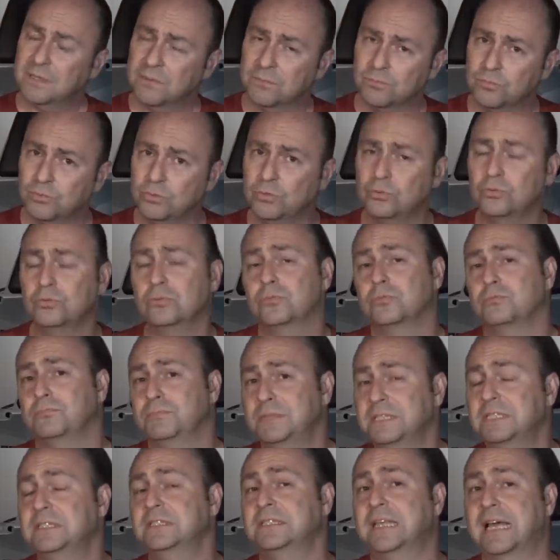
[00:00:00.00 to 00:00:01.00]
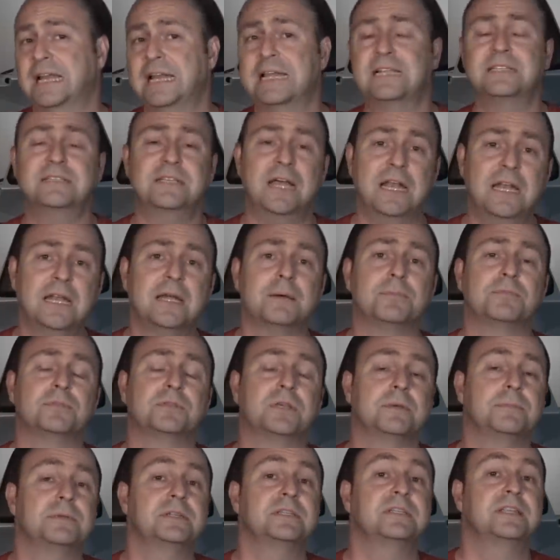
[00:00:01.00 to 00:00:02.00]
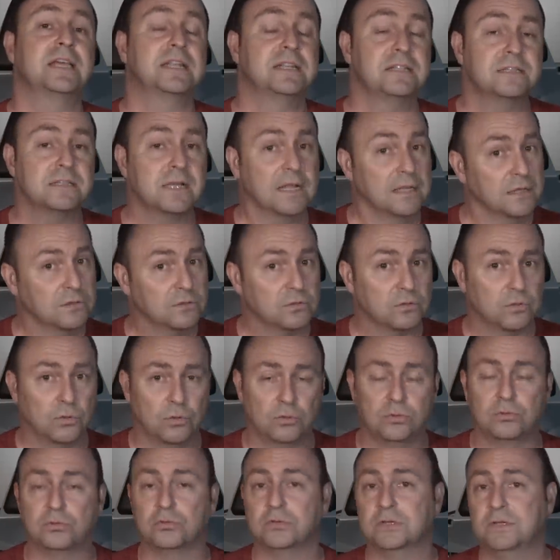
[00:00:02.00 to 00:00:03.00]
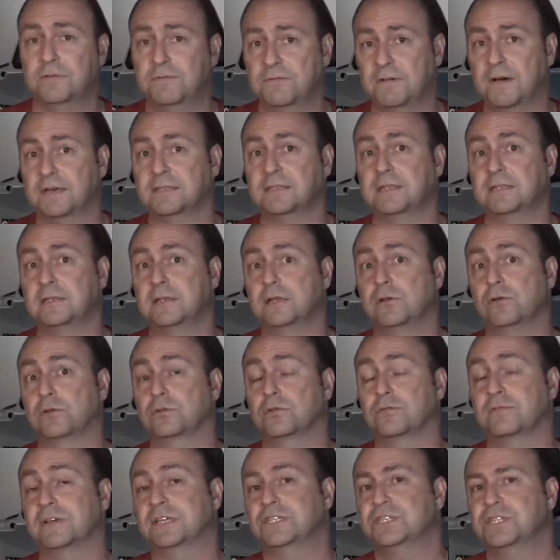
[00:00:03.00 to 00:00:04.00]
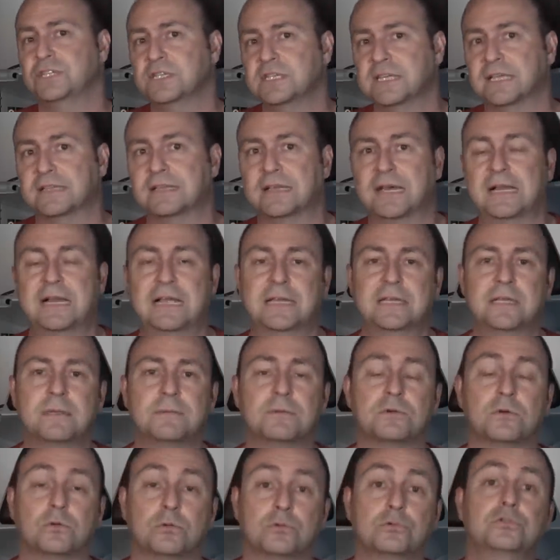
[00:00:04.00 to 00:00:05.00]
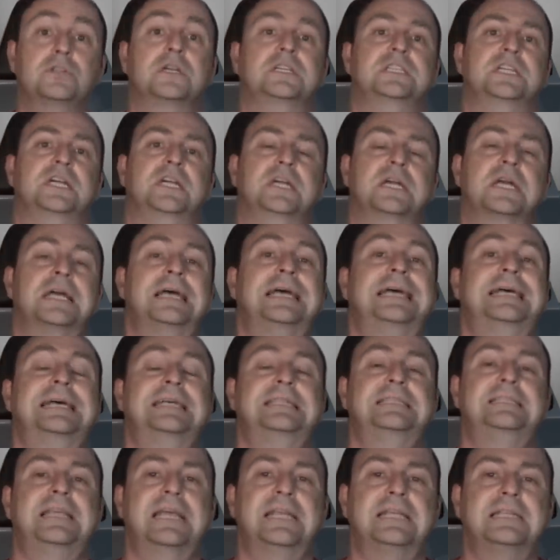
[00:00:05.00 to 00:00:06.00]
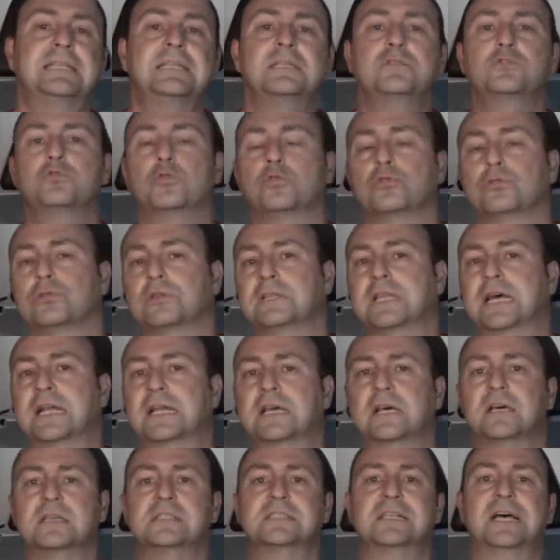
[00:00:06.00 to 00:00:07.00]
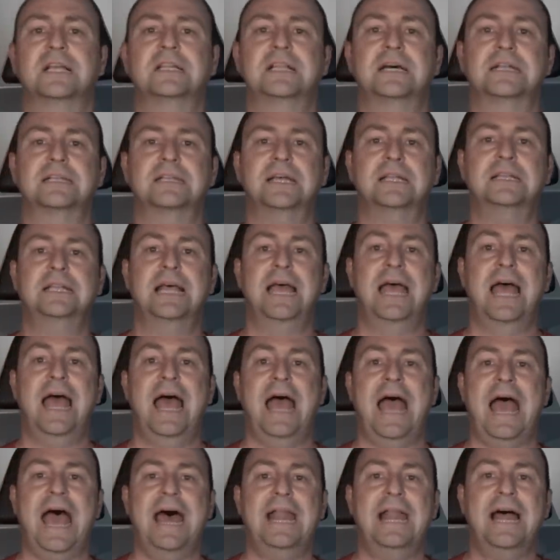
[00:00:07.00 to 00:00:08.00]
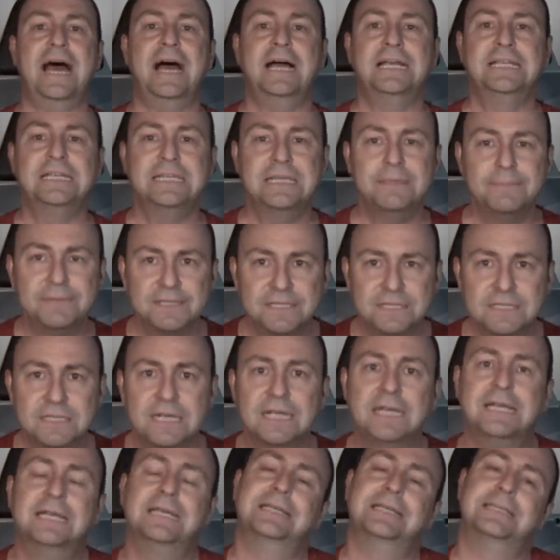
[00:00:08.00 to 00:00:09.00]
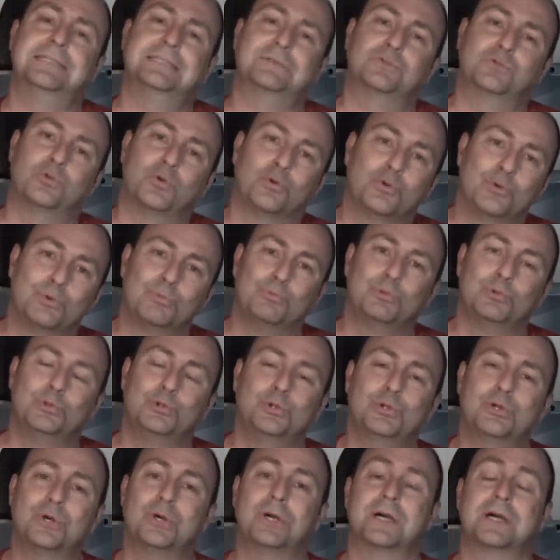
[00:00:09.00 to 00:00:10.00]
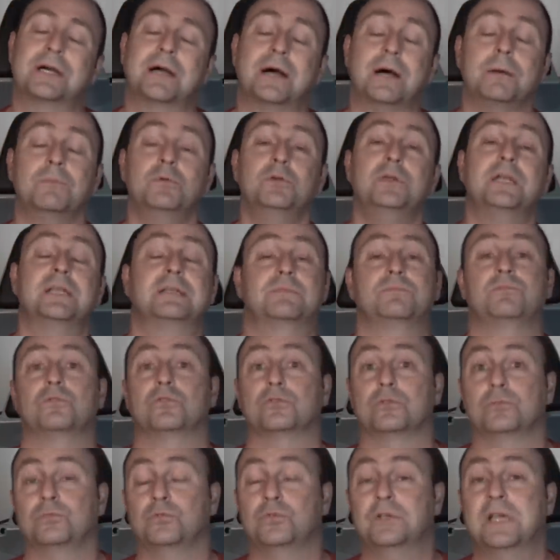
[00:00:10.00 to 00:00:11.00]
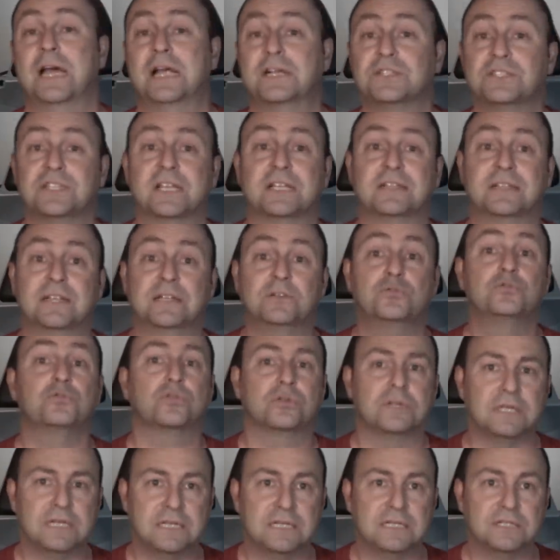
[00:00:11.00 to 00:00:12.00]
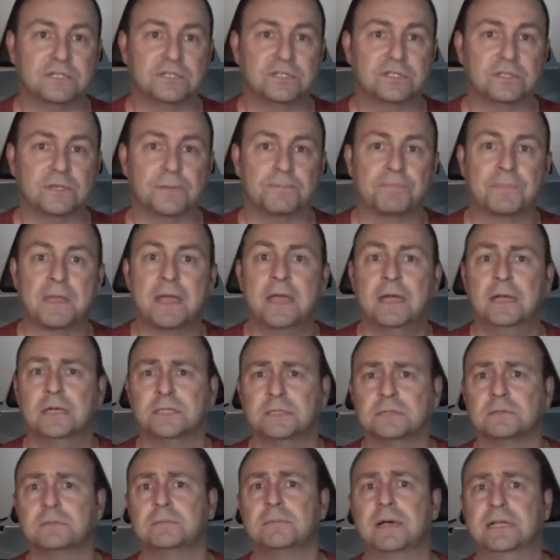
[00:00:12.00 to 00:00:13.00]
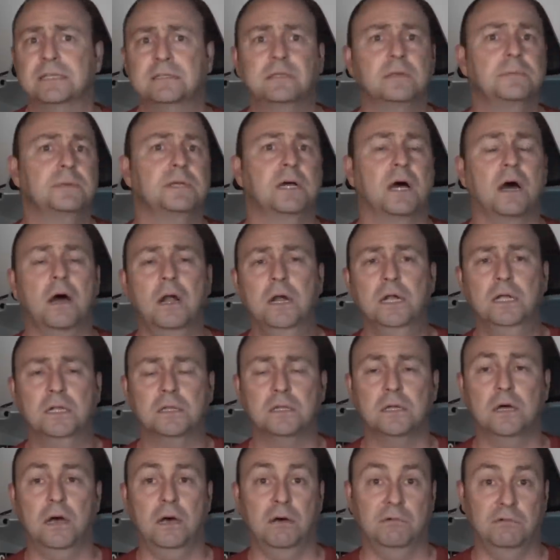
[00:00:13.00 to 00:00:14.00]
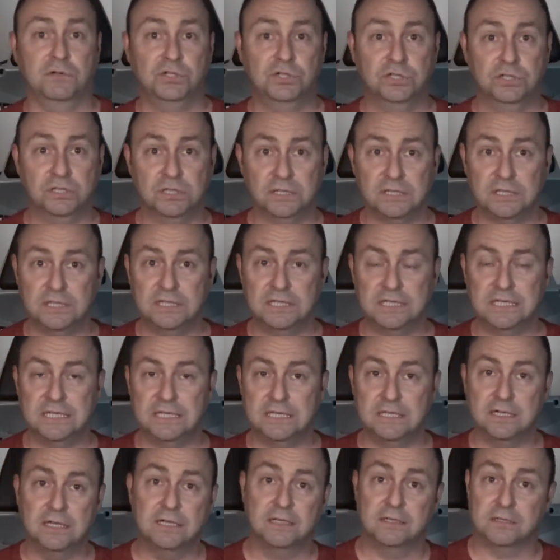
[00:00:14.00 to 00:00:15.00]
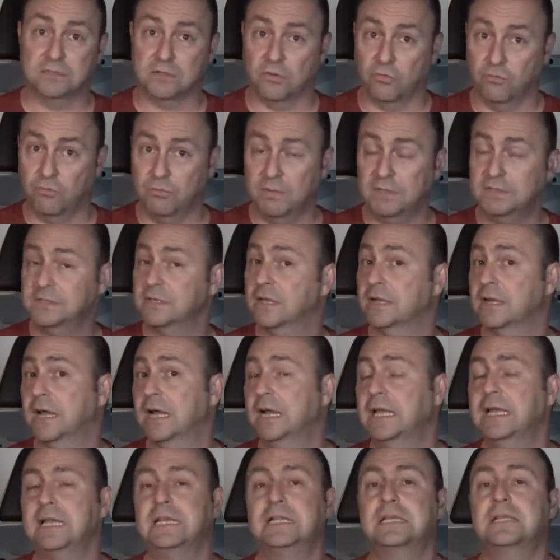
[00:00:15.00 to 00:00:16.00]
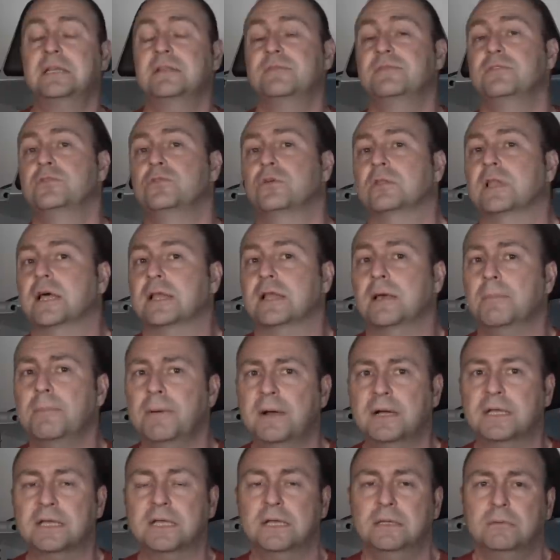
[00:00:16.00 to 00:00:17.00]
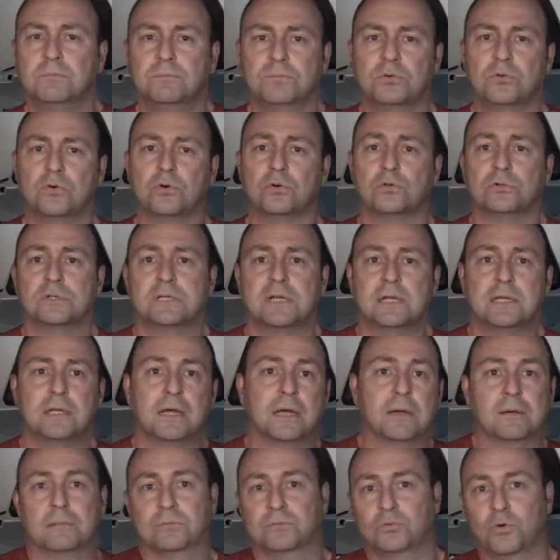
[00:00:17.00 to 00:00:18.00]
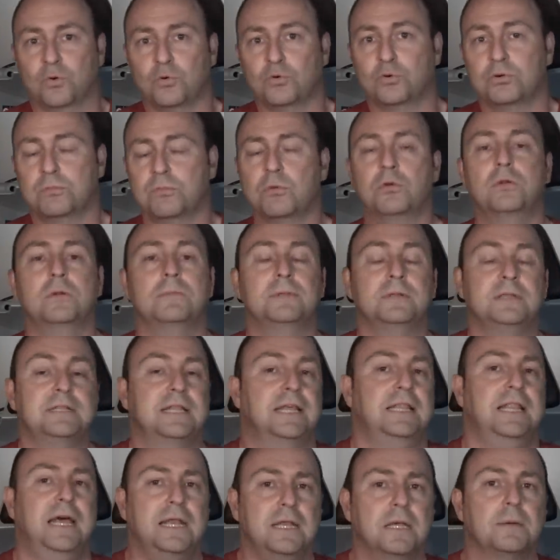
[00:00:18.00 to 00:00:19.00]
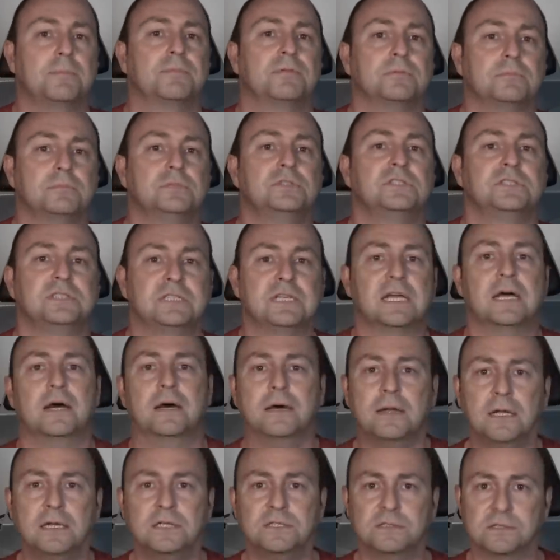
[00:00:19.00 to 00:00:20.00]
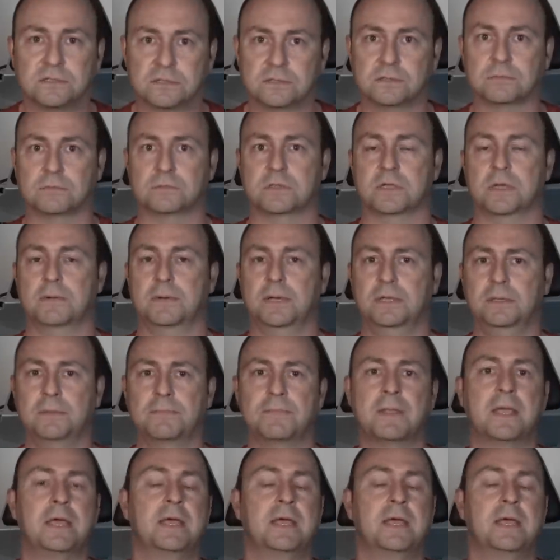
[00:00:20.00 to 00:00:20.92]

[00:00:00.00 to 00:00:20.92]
Bunu bir deneysel yapıda bir denizaltı olduğu ifade ediliyordu ve şirket herhangi bir oluşacak teknik sorunlar, kazalardan herhangi bir sorumluluk kabul etmiyordu. Bu gerçekten çok ilginçti. Şimdi ben tabii ağırlıklı havacılıkla ilgili, savunma sanayiyle ilgili videolar yaparken bu konuya doğru böyle bir neler yapılmış diye araştırdığım zaman